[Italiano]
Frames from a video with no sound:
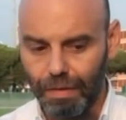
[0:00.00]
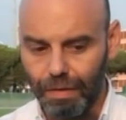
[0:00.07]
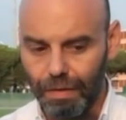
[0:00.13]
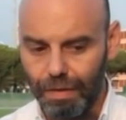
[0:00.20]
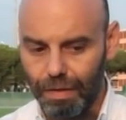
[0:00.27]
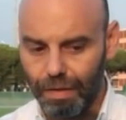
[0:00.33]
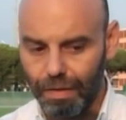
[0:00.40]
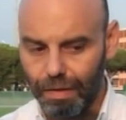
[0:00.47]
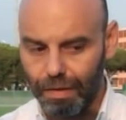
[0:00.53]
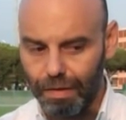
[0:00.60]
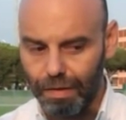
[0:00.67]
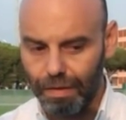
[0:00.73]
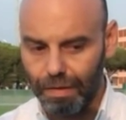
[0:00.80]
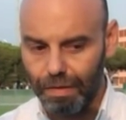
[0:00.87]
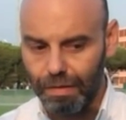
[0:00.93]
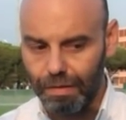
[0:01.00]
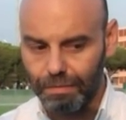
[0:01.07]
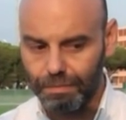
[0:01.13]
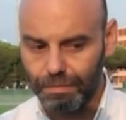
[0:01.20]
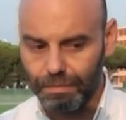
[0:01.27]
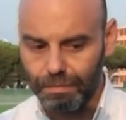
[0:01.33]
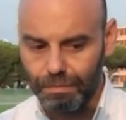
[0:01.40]
eh,
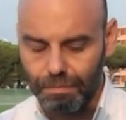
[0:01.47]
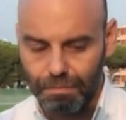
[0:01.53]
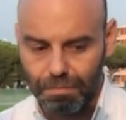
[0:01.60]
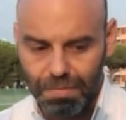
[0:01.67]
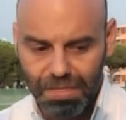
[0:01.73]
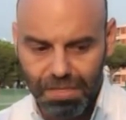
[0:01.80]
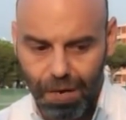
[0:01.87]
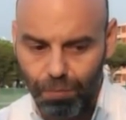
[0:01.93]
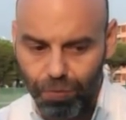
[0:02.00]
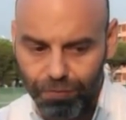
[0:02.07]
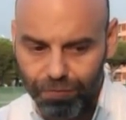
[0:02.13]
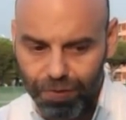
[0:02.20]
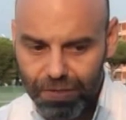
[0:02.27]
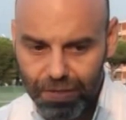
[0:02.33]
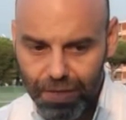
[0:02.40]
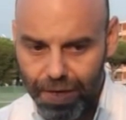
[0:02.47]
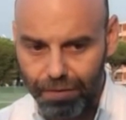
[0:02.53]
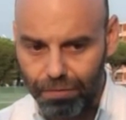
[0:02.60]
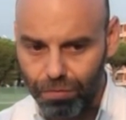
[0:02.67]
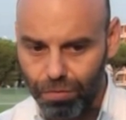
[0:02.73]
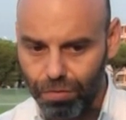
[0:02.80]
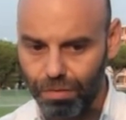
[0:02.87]
stiamo
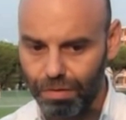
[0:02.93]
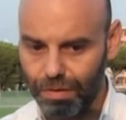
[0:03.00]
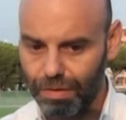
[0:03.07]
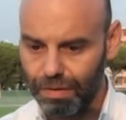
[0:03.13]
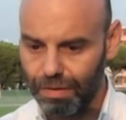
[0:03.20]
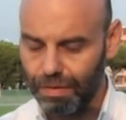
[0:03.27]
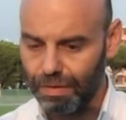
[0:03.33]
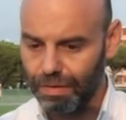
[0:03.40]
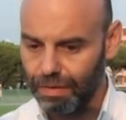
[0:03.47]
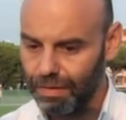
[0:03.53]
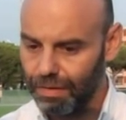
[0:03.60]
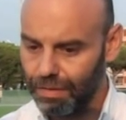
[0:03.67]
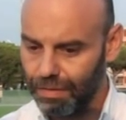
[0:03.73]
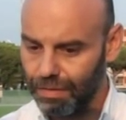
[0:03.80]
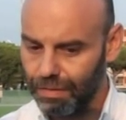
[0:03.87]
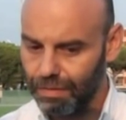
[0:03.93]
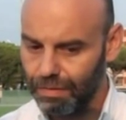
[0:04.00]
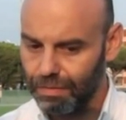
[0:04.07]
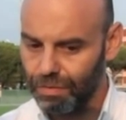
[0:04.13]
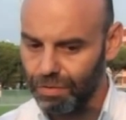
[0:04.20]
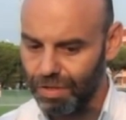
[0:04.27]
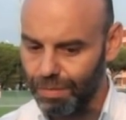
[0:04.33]
investendo eh,
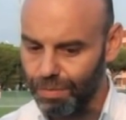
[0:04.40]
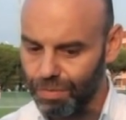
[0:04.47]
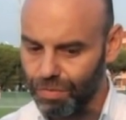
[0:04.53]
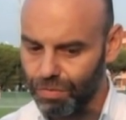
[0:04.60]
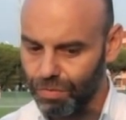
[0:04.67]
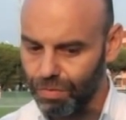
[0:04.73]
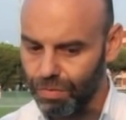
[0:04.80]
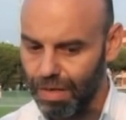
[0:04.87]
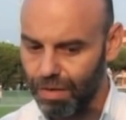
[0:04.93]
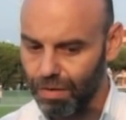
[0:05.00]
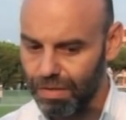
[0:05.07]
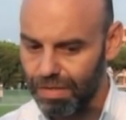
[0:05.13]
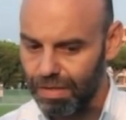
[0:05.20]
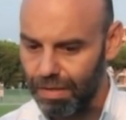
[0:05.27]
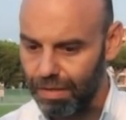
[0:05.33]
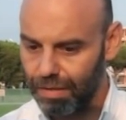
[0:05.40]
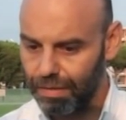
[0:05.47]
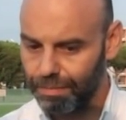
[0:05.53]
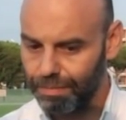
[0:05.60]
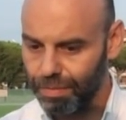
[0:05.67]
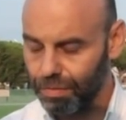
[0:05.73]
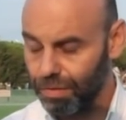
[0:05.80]
diciamo, su una
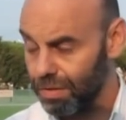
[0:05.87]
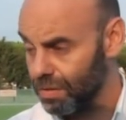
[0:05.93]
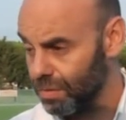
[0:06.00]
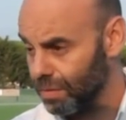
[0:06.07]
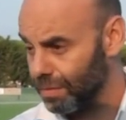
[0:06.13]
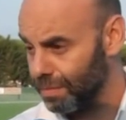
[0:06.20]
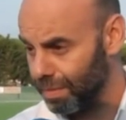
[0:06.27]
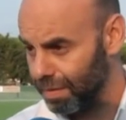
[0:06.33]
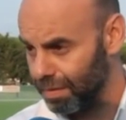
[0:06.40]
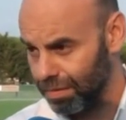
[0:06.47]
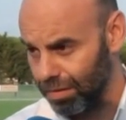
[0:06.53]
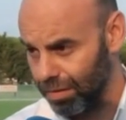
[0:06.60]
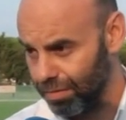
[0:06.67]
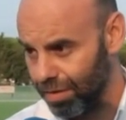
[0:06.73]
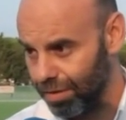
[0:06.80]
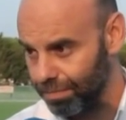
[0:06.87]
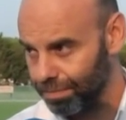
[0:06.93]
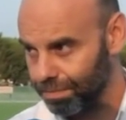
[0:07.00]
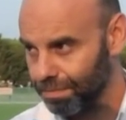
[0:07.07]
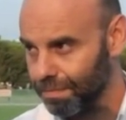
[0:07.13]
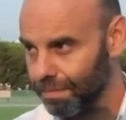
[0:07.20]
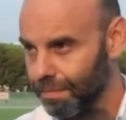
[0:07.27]
rosa piuttosto competitiva
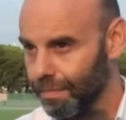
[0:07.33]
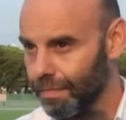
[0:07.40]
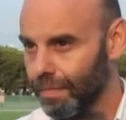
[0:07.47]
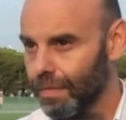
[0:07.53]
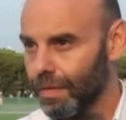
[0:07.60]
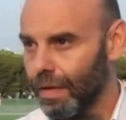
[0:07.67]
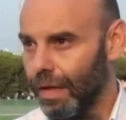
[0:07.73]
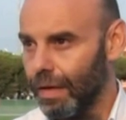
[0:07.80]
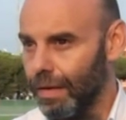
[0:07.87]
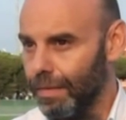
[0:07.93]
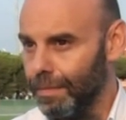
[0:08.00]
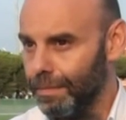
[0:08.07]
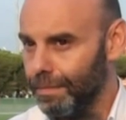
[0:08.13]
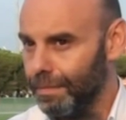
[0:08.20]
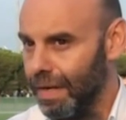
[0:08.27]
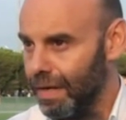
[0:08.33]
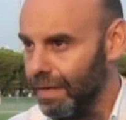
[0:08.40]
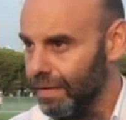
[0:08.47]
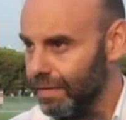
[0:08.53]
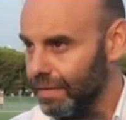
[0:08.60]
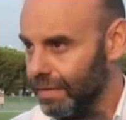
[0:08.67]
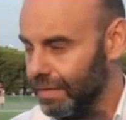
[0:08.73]
ma
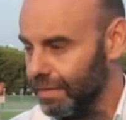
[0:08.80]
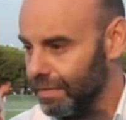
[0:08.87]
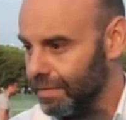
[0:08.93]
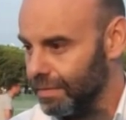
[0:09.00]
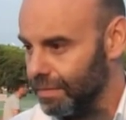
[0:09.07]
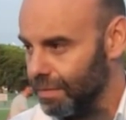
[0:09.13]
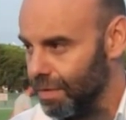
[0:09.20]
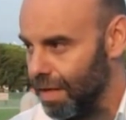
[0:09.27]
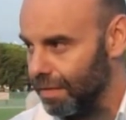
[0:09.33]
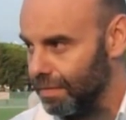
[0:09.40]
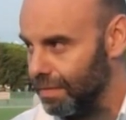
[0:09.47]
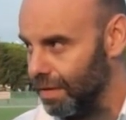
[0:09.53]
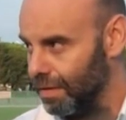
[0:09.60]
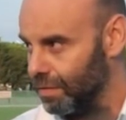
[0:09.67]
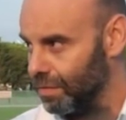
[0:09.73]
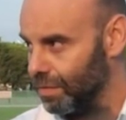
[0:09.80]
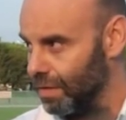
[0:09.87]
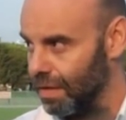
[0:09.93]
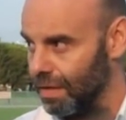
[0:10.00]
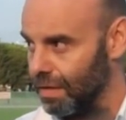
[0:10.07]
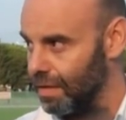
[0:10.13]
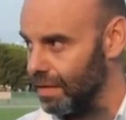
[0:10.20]
eh, non è detto
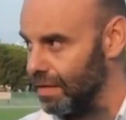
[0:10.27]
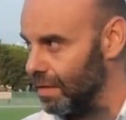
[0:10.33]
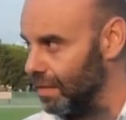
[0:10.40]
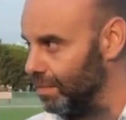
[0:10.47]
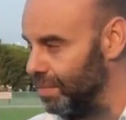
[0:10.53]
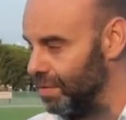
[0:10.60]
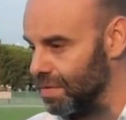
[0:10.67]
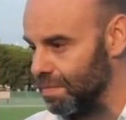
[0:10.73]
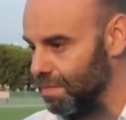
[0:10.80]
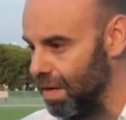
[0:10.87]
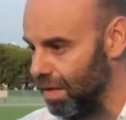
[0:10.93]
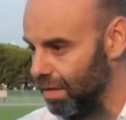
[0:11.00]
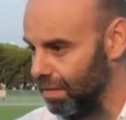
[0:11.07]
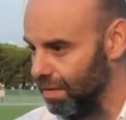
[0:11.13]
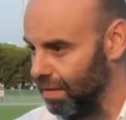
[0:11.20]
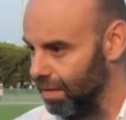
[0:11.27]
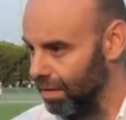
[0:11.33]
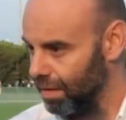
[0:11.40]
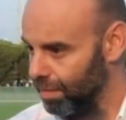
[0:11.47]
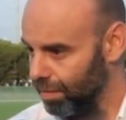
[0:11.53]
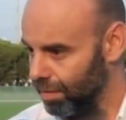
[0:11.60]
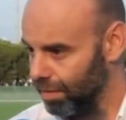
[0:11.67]
che chi più
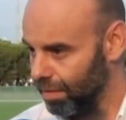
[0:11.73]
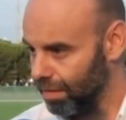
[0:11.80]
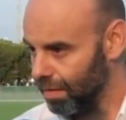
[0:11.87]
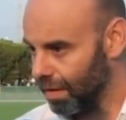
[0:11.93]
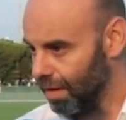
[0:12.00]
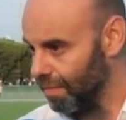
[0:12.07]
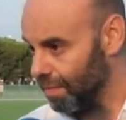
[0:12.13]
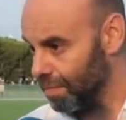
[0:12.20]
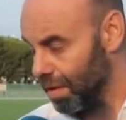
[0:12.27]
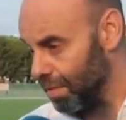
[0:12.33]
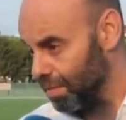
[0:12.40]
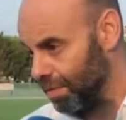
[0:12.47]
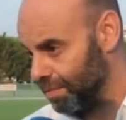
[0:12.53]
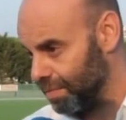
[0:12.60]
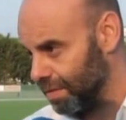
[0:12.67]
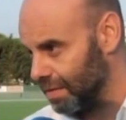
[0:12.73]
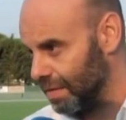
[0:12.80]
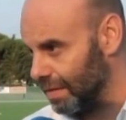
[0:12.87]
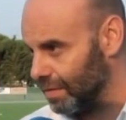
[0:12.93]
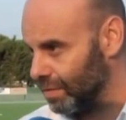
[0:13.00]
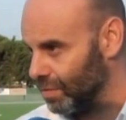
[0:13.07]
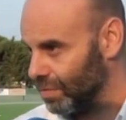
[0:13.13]
spende arriva primo,
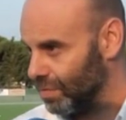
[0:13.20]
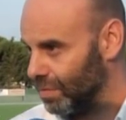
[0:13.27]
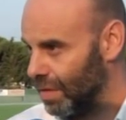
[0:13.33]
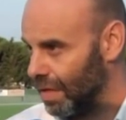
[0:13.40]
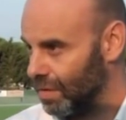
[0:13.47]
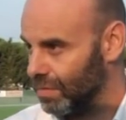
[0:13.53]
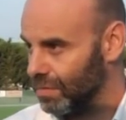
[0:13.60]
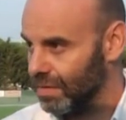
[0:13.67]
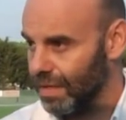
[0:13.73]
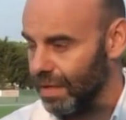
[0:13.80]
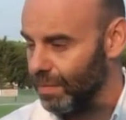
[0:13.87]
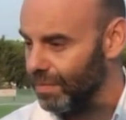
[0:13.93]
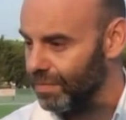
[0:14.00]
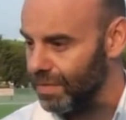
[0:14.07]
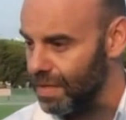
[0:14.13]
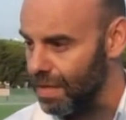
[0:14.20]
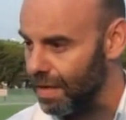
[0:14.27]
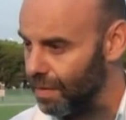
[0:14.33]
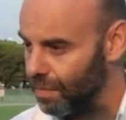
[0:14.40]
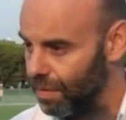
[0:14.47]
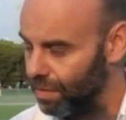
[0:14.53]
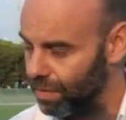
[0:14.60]
pertanto ecco, staremo a
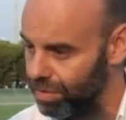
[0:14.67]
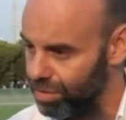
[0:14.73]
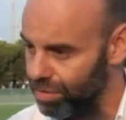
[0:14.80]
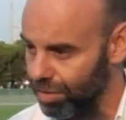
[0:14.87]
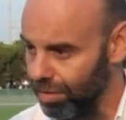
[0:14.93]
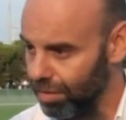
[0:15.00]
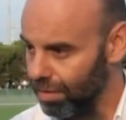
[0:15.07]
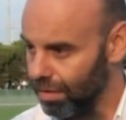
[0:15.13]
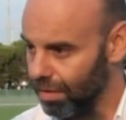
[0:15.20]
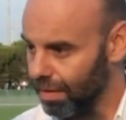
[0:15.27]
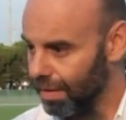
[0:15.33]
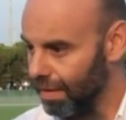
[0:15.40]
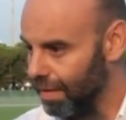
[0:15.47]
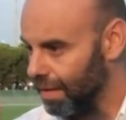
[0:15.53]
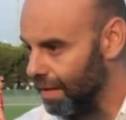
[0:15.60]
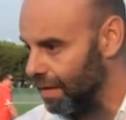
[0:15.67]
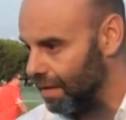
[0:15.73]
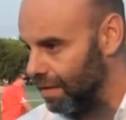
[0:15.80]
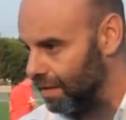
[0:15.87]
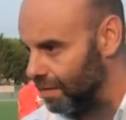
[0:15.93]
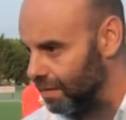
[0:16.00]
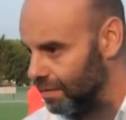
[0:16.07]
vedere quello che ci
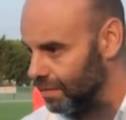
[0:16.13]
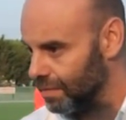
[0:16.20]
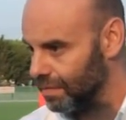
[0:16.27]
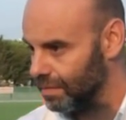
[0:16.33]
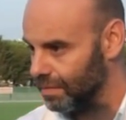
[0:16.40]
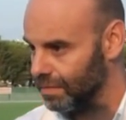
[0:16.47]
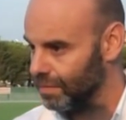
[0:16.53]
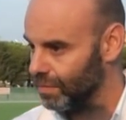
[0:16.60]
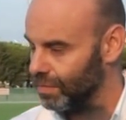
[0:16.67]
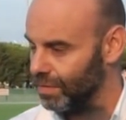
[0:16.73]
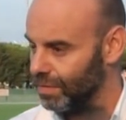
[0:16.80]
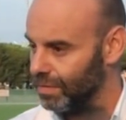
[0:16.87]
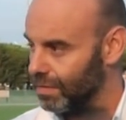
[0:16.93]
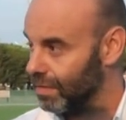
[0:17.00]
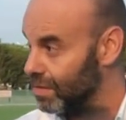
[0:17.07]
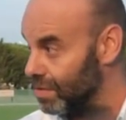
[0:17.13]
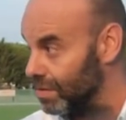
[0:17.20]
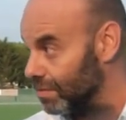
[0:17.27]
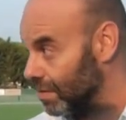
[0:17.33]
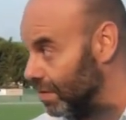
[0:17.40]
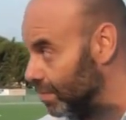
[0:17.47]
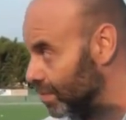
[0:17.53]
regalerà, ogni, che ci,
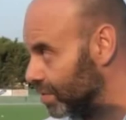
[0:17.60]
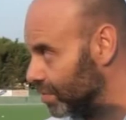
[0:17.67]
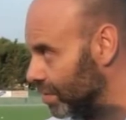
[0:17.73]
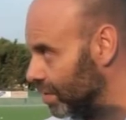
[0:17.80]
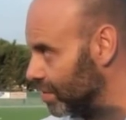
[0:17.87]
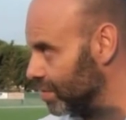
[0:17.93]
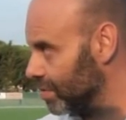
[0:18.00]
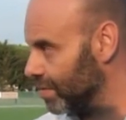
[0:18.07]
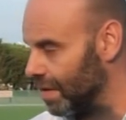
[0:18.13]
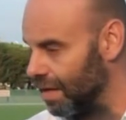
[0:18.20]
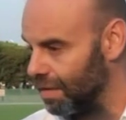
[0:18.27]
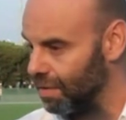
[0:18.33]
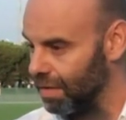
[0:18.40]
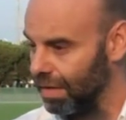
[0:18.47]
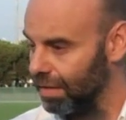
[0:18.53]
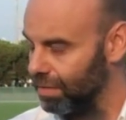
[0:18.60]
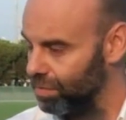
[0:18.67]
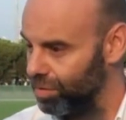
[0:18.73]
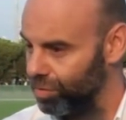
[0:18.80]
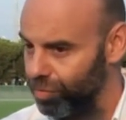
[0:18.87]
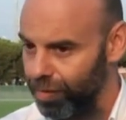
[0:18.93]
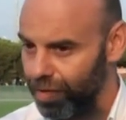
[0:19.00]
le emozioni che ci verranno regalate
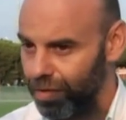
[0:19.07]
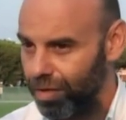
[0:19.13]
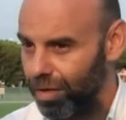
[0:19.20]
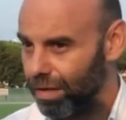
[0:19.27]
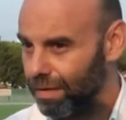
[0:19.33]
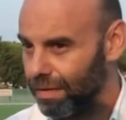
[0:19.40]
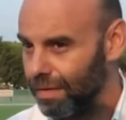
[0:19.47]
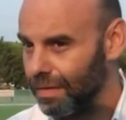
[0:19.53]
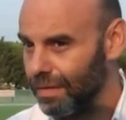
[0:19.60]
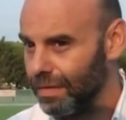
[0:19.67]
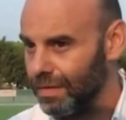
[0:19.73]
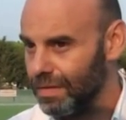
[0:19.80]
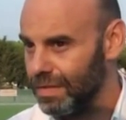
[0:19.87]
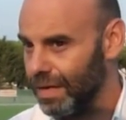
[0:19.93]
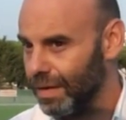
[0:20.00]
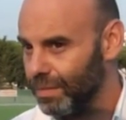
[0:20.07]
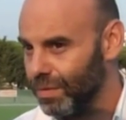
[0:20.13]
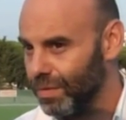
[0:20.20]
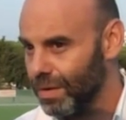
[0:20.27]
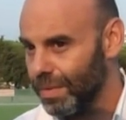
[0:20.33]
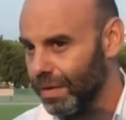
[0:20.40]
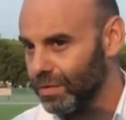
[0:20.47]
ogni domenica.
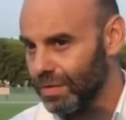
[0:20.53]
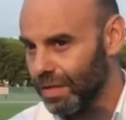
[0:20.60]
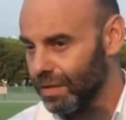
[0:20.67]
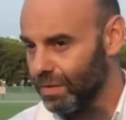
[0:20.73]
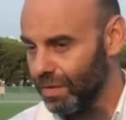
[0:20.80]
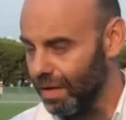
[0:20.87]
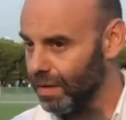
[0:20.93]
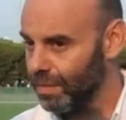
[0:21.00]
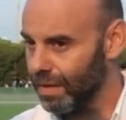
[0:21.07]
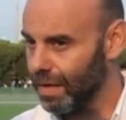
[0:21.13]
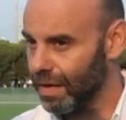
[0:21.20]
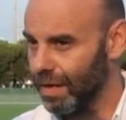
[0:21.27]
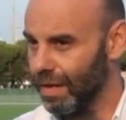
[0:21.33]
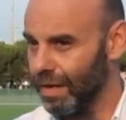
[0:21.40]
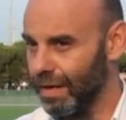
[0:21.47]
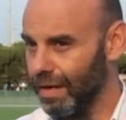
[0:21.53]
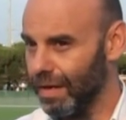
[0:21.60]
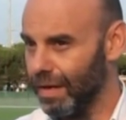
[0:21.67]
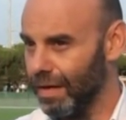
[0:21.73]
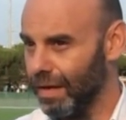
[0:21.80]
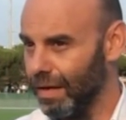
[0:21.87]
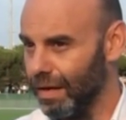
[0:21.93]
Siamo, ripeto, tranquilli
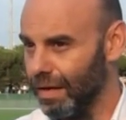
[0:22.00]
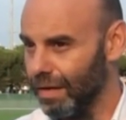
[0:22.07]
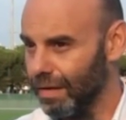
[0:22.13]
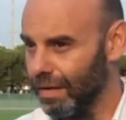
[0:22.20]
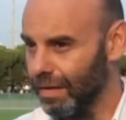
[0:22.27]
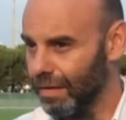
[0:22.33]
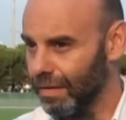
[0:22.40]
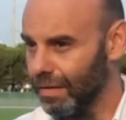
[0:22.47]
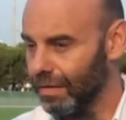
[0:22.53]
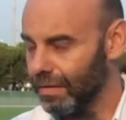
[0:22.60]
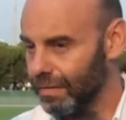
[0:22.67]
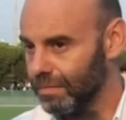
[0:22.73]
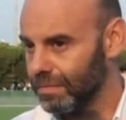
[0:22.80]
perché